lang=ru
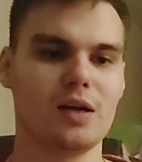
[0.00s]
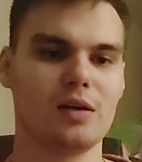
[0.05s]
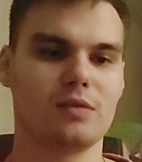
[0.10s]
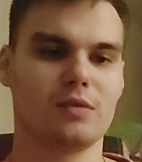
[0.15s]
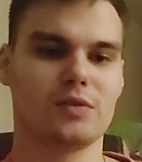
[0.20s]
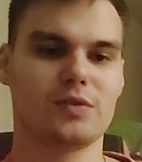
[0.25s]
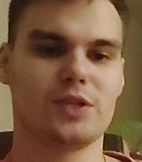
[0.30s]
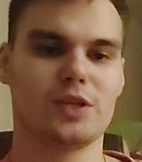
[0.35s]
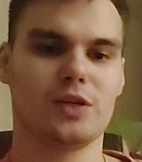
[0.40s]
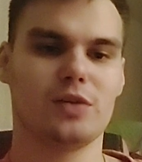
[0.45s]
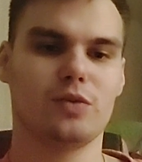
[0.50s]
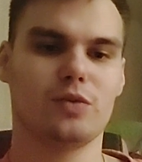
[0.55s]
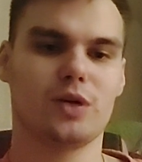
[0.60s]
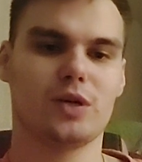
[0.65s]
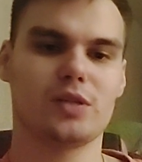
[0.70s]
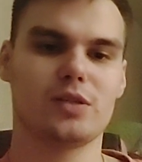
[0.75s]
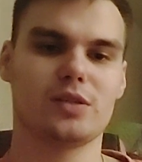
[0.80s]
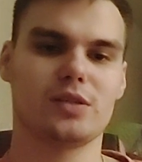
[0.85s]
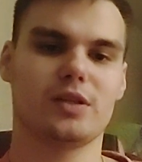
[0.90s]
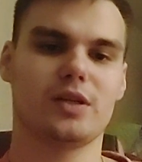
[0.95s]
во всех
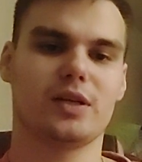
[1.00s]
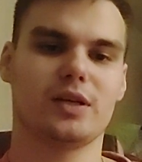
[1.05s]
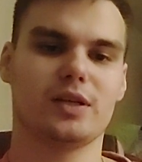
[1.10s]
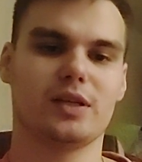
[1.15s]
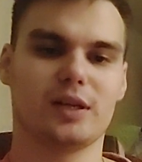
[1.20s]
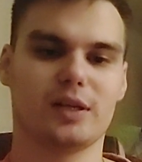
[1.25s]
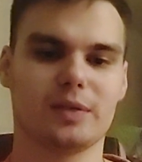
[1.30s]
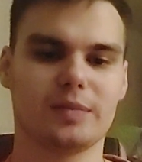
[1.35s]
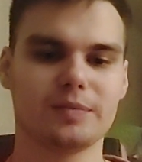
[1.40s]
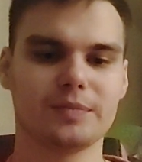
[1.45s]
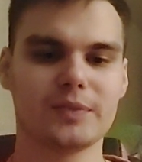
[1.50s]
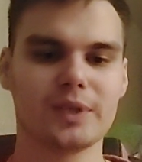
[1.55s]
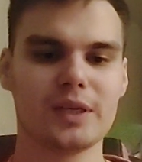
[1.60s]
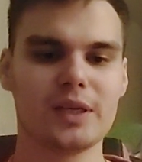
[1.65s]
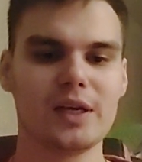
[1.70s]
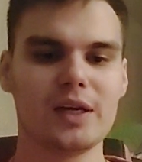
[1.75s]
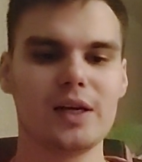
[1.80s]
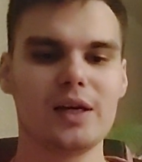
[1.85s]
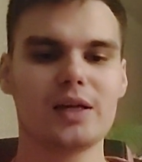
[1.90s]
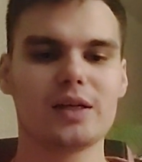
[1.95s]
указанных городах.
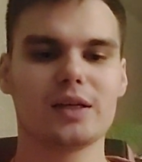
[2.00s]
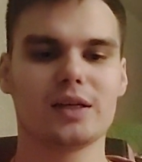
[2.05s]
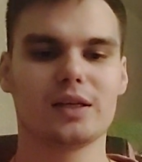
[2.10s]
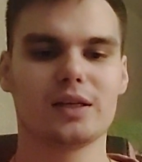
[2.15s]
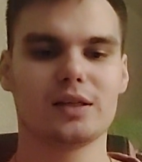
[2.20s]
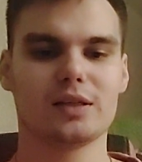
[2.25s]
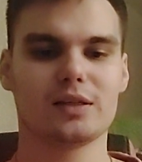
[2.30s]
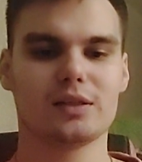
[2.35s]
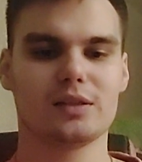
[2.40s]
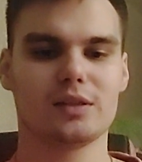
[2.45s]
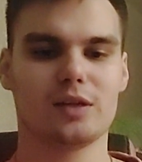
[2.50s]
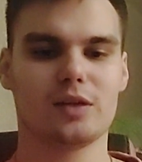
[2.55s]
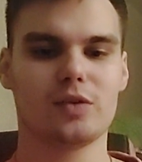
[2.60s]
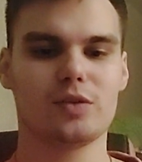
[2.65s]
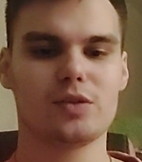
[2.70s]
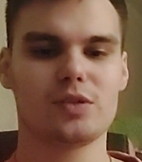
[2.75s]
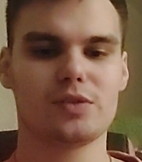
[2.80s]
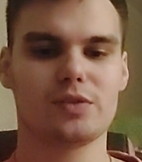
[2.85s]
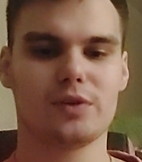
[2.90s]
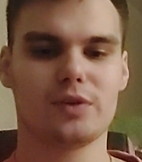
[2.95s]
Э, такой
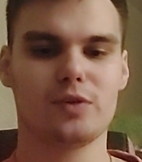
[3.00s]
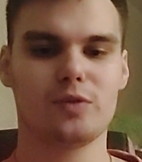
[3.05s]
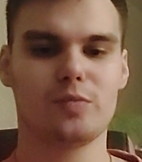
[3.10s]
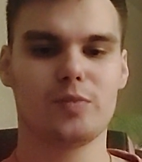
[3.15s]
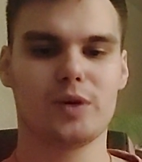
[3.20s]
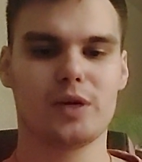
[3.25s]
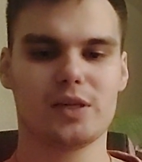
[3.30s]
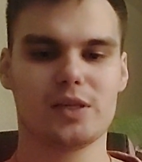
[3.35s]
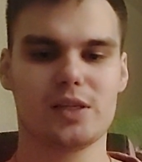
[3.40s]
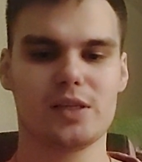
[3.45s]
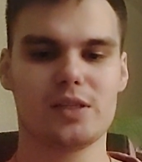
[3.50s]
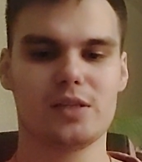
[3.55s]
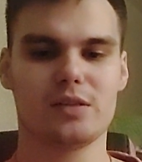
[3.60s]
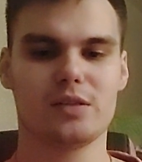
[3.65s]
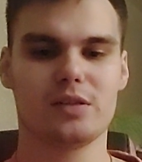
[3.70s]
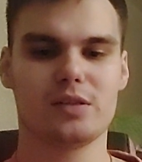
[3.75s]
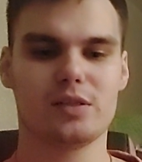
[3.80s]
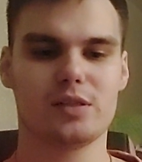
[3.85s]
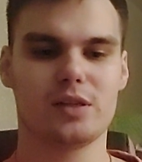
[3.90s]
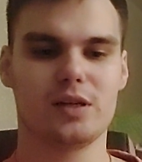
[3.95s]
цифровой показатель
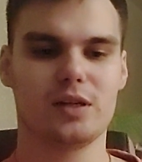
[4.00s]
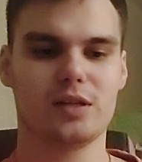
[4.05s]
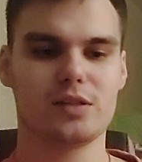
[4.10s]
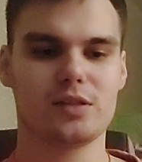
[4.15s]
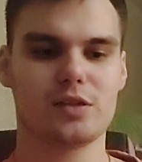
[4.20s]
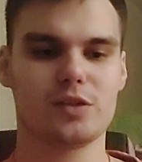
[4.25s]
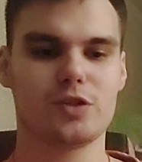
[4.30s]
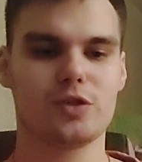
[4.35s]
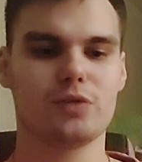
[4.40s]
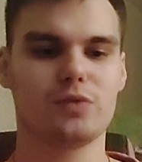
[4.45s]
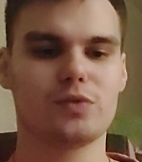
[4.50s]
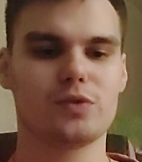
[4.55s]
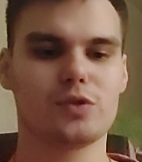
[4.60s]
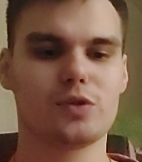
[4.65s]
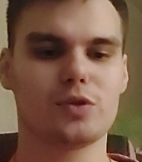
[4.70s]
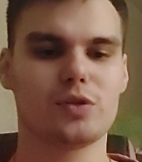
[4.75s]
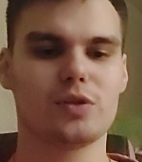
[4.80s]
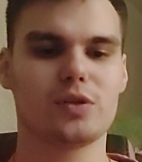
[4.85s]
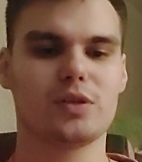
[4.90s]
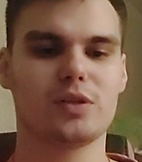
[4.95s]
достигал за счет
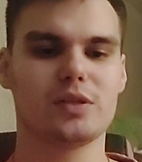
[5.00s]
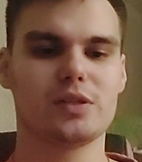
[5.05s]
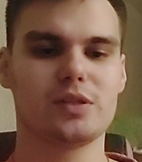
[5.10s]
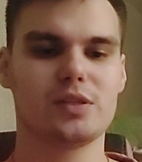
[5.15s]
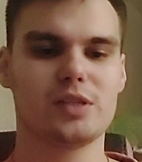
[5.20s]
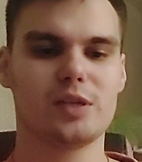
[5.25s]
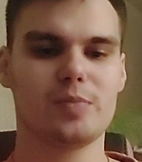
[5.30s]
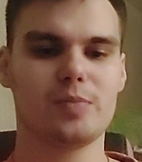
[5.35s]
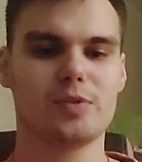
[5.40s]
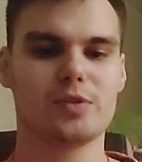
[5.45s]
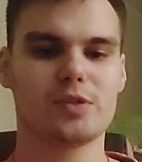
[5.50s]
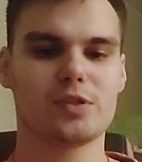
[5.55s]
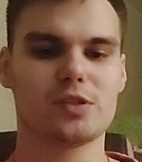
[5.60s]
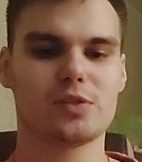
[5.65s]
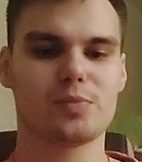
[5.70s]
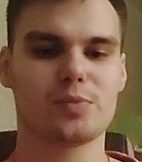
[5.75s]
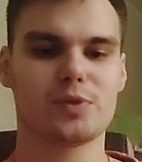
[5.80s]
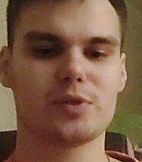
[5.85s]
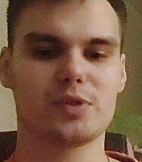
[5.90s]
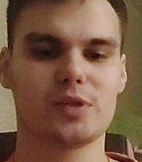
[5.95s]
высокой степени
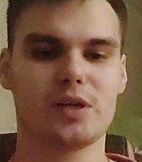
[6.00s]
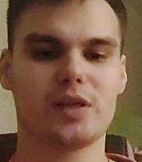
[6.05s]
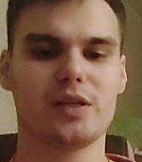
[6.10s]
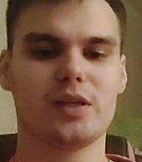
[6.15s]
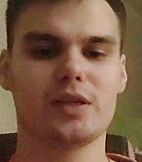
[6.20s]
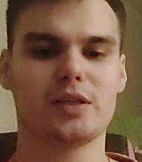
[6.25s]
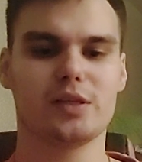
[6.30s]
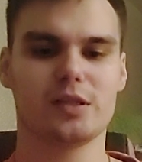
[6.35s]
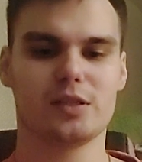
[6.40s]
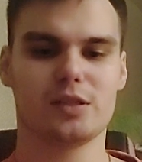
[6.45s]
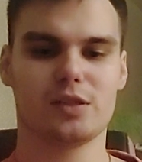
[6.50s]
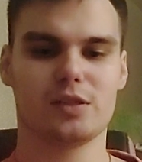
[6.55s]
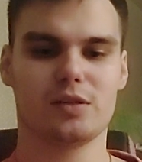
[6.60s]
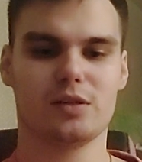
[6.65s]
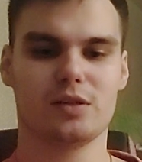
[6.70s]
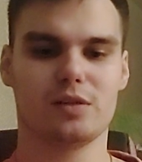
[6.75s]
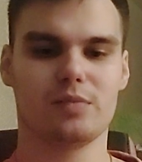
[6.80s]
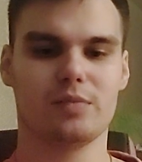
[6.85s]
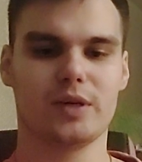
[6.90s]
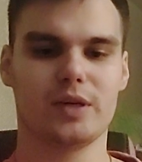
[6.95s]
распространения этих
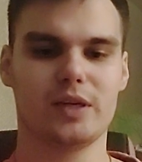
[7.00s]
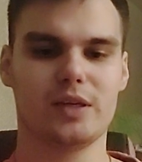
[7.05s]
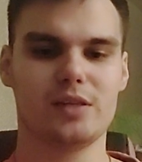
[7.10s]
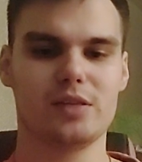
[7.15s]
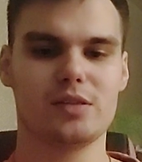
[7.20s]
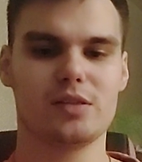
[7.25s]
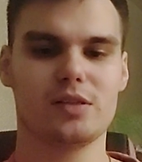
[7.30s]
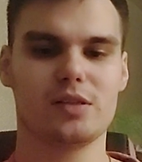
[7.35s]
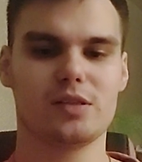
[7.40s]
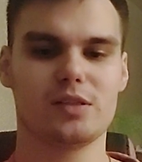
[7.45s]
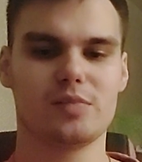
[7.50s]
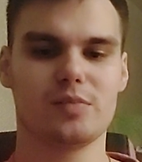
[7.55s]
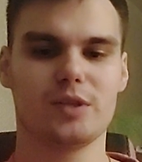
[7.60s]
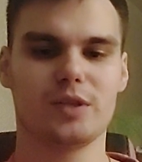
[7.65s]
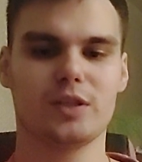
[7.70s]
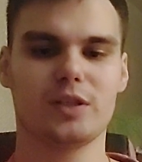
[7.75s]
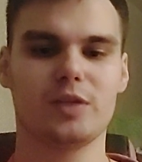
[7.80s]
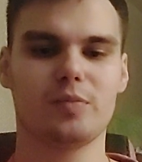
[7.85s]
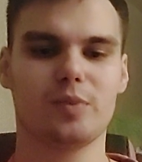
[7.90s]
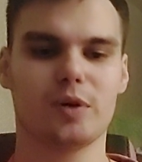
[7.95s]
э, болезней среди
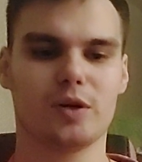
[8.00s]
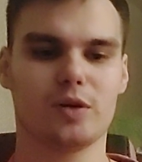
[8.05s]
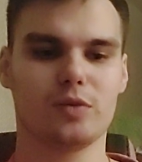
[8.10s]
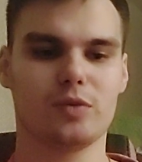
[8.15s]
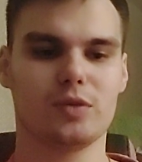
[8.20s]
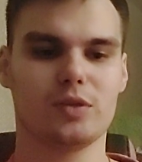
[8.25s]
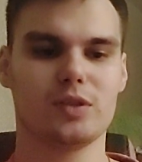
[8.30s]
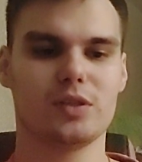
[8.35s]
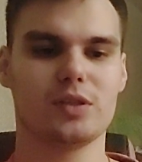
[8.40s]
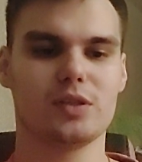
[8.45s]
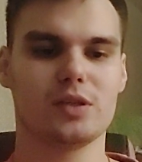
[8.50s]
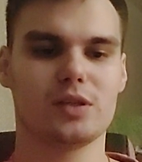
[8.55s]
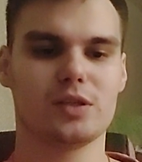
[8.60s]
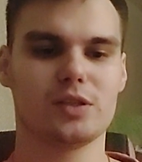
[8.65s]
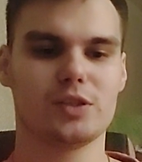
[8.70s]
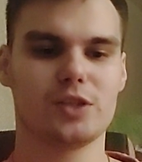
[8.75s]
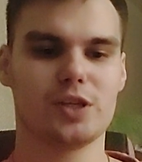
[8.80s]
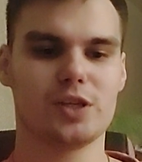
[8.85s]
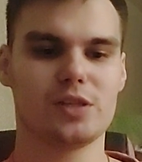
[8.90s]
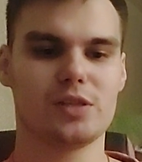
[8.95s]
мелких пород и э,
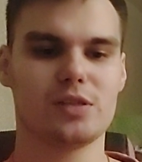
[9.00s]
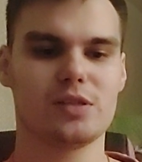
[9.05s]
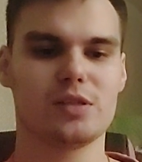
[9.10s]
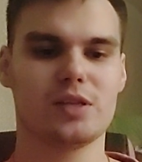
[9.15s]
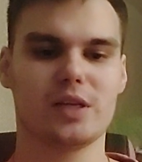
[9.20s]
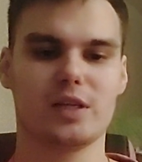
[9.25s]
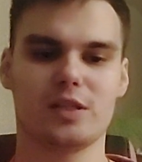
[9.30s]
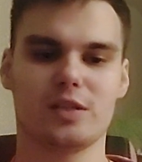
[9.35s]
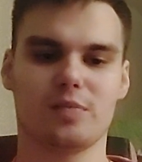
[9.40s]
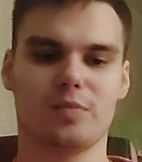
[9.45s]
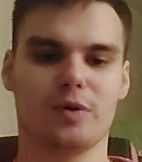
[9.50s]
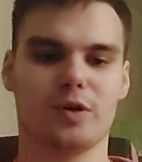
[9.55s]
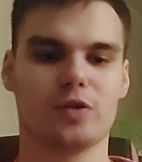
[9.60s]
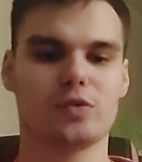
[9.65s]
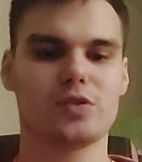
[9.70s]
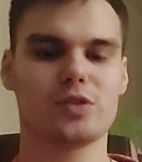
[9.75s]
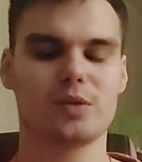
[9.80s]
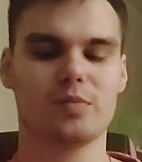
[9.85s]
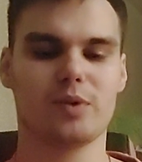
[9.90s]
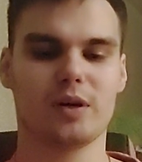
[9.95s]
части средних
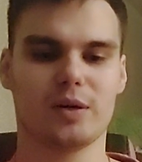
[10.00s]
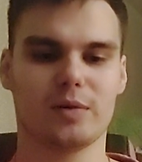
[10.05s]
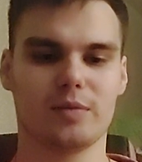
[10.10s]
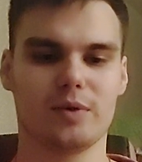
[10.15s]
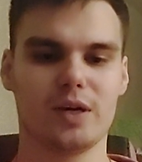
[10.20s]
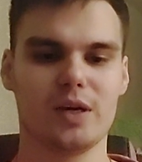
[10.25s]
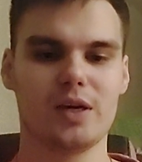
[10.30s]
пород собак.